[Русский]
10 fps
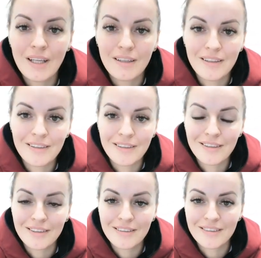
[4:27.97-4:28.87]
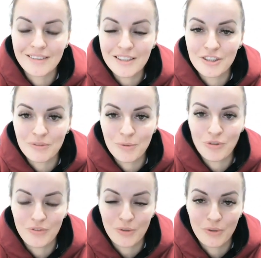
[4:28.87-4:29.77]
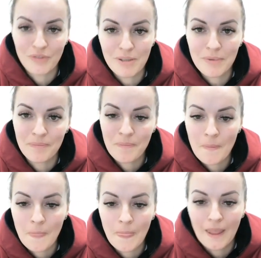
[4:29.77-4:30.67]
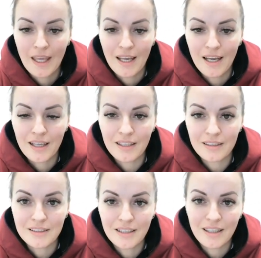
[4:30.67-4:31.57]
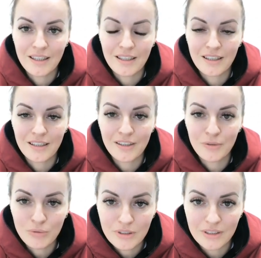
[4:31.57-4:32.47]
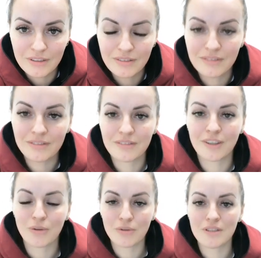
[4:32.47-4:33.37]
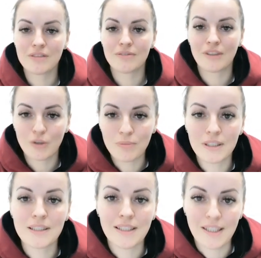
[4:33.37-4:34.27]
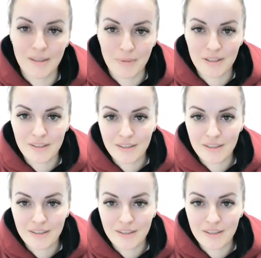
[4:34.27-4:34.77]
э, знаете, живем сейчас в такое время, когда люди находятся в огромной дилемме.